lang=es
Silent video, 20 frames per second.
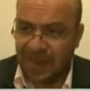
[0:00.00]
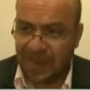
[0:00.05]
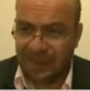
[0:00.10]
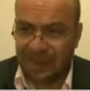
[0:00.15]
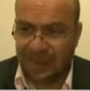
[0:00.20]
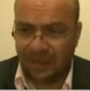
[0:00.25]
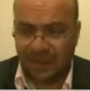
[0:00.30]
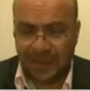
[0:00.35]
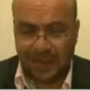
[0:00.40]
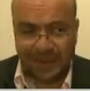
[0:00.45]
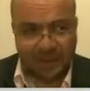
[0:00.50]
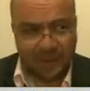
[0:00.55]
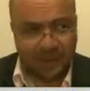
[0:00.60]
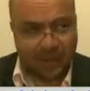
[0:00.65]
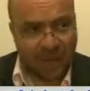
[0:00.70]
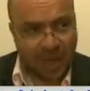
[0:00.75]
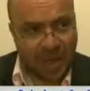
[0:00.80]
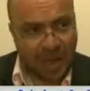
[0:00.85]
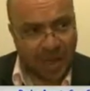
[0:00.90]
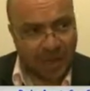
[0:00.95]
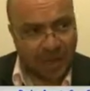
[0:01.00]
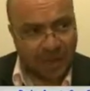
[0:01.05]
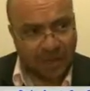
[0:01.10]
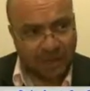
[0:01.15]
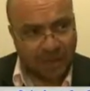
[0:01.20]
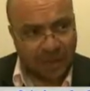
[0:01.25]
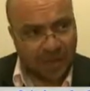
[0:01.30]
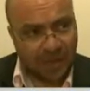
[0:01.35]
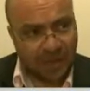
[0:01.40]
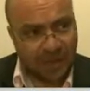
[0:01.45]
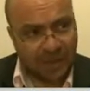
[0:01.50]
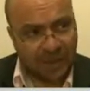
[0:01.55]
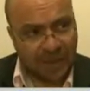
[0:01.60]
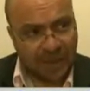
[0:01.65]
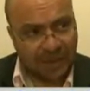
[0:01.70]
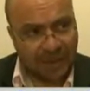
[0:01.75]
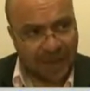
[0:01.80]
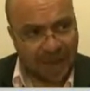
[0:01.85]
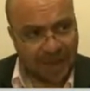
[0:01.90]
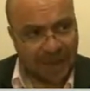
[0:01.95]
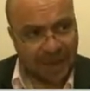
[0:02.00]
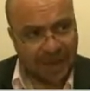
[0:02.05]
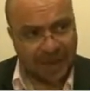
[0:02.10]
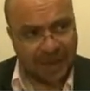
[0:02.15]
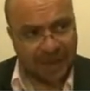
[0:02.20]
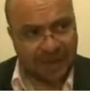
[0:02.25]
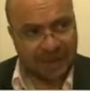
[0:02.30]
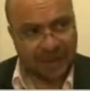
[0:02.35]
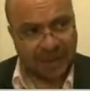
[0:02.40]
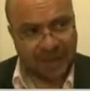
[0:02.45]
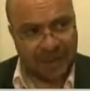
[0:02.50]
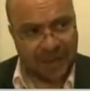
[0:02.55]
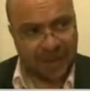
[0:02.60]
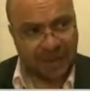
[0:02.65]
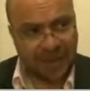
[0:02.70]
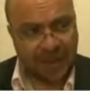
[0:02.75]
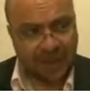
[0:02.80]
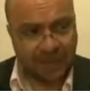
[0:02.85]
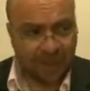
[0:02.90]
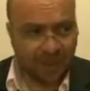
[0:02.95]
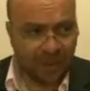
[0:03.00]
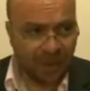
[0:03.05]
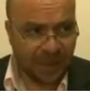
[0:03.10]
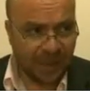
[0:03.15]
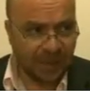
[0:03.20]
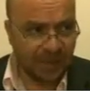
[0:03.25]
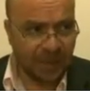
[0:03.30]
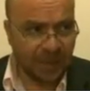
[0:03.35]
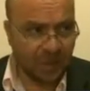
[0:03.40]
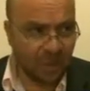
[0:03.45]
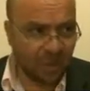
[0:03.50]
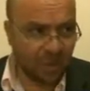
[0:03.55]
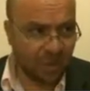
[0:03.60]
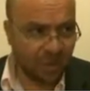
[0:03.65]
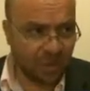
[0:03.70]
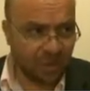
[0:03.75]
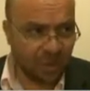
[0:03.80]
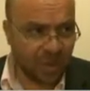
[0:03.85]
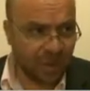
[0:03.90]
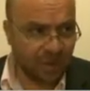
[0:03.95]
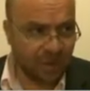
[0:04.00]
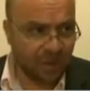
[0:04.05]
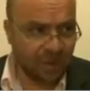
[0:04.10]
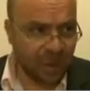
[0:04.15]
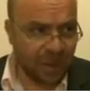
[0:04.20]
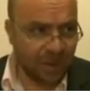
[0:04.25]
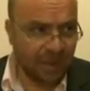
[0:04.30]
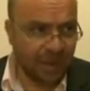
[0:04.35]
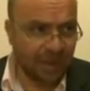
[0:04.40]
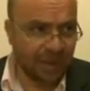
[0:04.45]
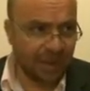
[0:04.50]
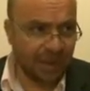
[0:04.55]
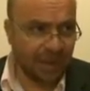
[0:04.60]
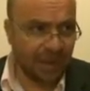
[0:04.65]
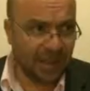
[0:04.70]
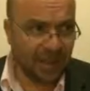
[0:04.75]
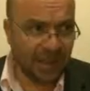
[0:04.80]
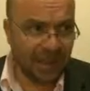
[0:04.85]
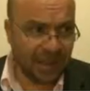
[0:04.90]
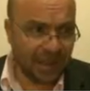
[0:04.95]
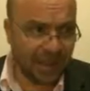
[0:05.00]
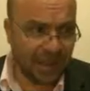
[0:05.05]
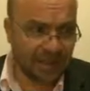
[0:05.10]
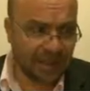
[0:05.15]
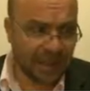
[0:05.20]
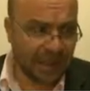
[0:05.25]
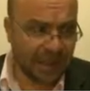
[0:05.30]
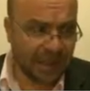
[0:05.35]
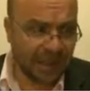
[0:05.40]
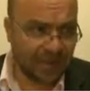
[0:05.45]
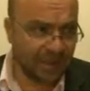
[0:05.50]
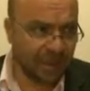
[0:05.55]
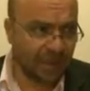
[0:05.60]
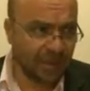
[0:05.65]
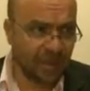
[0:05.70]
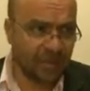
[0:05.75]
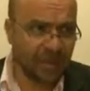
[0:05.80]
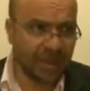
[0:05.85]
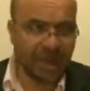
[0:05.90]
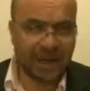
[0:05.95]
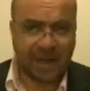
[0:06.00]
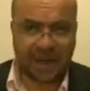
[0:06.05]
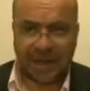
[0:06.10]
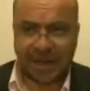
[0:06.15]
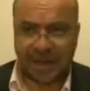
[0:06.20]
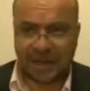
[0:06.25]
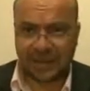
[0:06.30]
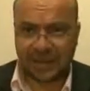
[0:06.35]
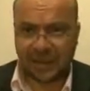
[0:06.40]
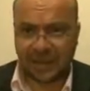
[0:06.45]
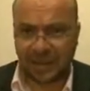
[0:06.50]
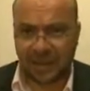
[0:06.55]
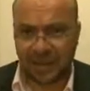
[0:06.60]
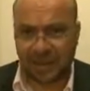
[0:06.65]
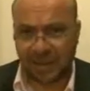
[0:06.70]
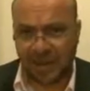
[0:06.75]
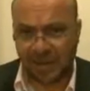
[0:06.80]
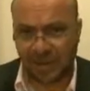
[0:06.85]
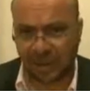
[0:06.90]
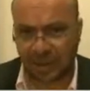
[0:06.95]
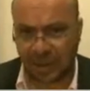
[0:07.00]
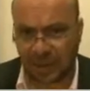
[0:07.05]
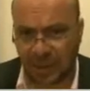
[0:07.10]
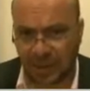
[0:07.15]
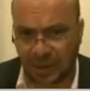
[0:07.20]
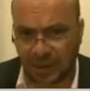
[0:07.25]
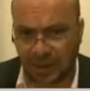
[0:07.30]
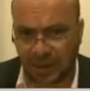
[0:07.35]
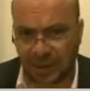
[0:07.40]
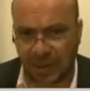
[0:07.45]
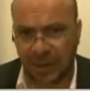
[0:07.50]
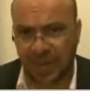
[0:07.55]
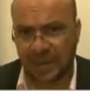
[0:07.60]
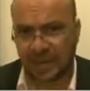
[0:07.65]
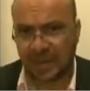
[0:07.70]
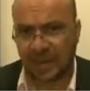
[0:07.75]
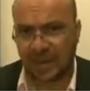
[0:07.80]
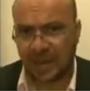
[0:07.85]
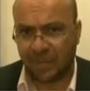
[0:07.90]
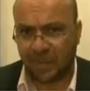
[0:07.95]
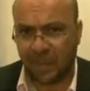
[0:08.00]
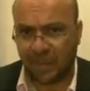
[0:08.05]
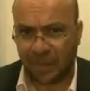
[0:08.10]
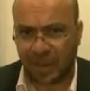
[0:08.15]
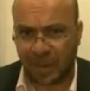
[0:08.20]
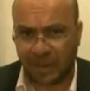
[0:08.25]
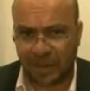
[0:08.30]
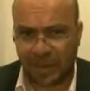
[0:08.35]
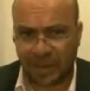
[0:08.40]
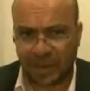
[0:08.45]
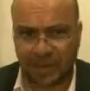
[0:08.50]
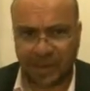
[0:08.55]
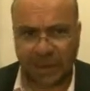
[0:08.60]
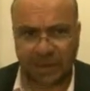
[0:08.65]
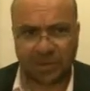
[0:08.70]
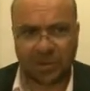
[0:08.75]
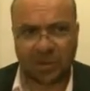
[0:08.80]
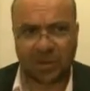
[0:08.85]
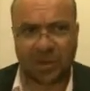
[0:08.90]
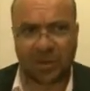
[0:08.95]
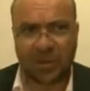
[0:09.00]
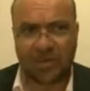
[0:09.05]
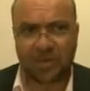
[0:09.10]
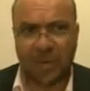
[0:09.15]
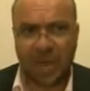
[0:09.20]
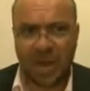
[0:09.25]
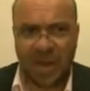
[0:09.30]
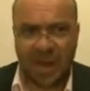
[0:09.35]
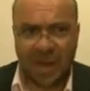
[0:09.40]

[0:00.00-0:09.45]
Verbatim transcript: Se va a desarrollar en distintas salas de la provincia, como habitualmente, en la sala Víctor María Cáceres, el Espacio 73, el Galpón de la Vieja Estación,